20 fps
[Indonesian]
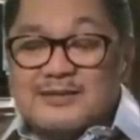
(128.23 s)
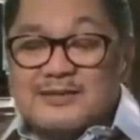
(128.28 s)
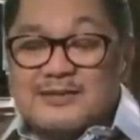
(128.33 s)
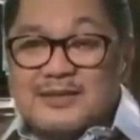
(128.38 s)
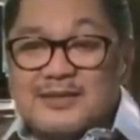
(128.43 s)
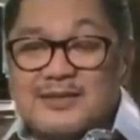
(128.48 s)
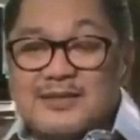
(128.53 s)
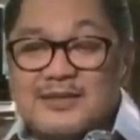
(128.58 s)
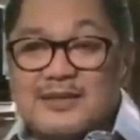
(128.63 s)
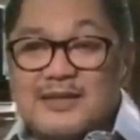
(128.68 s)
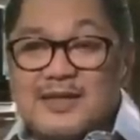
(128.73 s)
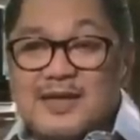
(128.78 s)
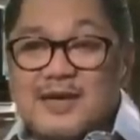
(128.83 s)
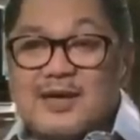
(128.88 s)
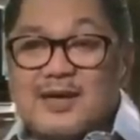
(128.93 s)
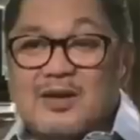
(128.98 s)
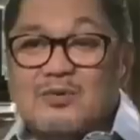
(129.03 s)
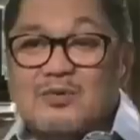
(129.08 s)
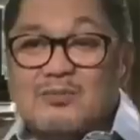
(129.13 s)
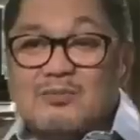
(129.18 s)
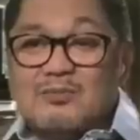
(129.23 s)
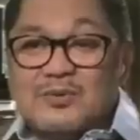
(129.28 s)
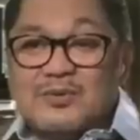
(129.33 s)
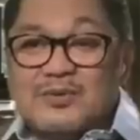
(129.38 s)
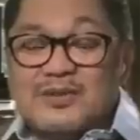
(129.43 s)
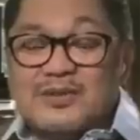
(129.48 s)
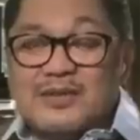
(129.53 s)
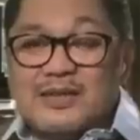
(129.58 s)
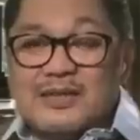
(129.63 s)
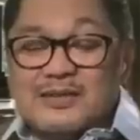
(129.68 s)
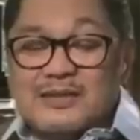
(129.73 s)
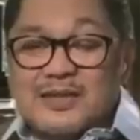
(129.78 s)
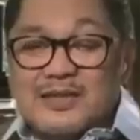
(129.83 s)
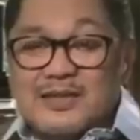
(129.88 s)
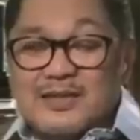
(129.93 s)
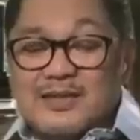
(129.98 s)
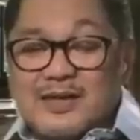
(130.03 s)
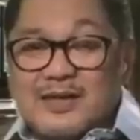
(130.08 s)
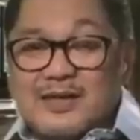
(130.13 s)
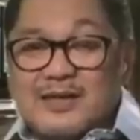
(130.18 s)
Jadi kalau mau
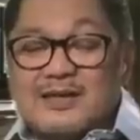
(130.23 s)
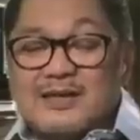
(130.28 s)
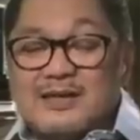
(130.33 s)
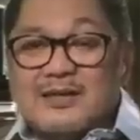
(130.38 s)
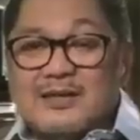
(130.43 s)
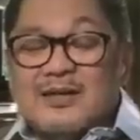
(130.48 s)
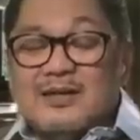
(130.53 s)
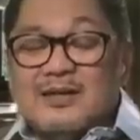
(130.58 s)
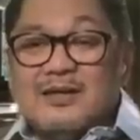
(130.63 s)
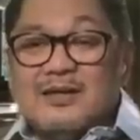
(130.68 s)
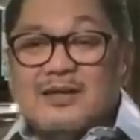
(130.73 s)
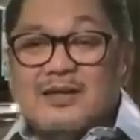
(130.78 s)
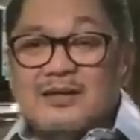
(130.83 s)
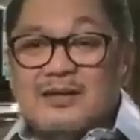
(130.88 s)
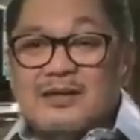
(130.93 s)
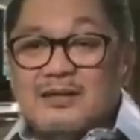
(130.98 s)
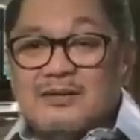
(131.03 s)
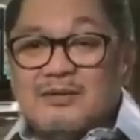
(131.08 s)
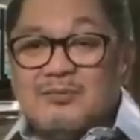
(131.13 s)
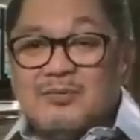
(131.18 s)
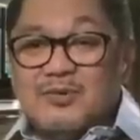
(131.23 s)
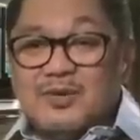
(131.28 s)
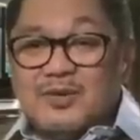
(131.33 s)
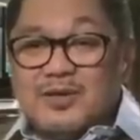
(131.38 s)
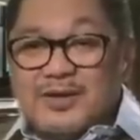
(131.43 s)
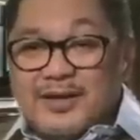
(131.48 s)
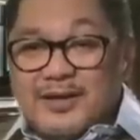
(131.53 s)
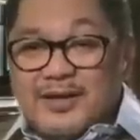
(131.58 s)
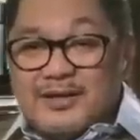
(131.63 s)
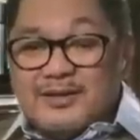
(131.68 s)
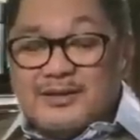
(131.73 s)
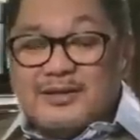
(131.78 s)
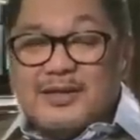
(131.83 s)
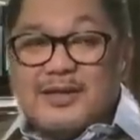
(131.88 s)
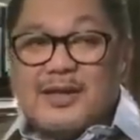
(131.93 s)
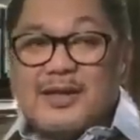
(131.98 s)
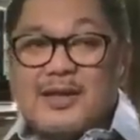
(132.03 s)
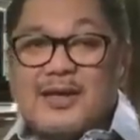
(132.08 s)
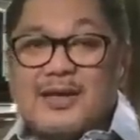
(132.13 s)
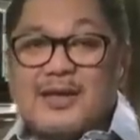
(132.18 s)
ditanyakan Eh,
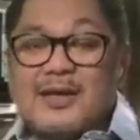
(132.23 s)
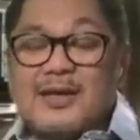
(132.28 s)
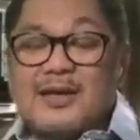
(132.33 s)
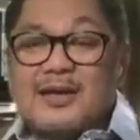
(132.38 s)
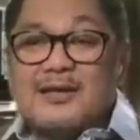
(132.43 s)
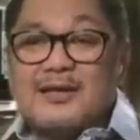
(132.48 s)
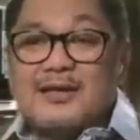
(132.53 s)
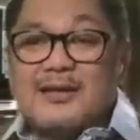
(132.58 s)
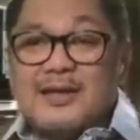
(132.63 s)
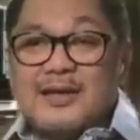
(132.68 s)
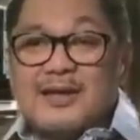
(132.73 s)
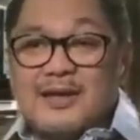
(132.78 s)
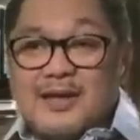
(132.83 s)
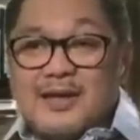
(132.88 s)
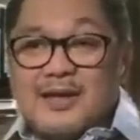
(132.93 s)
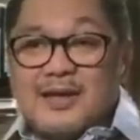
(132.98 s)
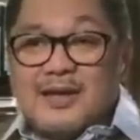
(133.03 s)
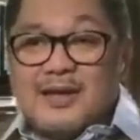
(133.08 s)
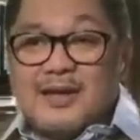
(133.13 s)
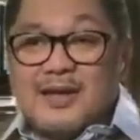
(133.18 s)
modelnya adalah